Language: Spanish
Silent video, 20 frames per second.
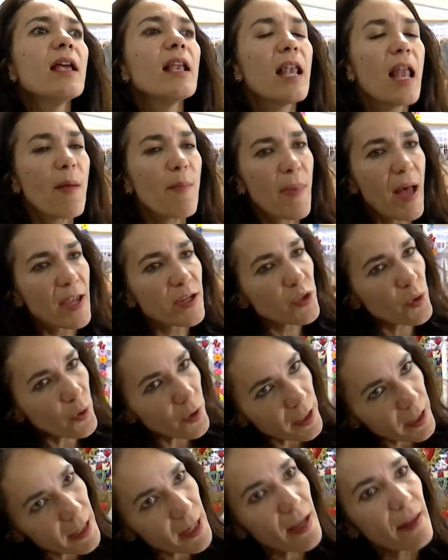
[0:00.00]
la
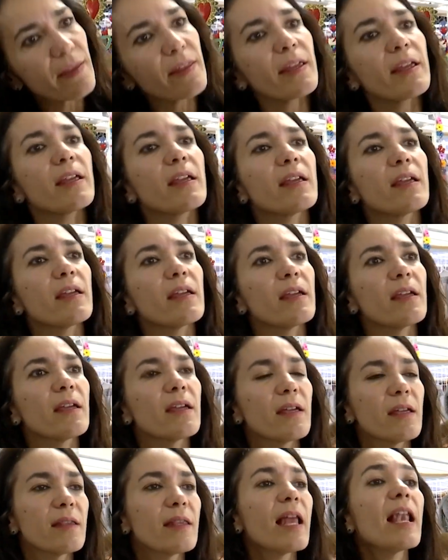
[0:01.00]
mayoría
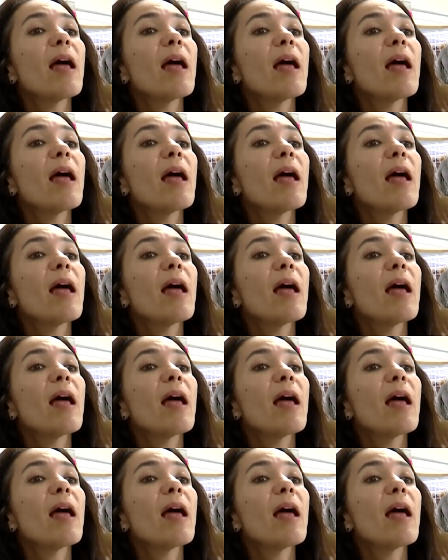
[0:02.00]
de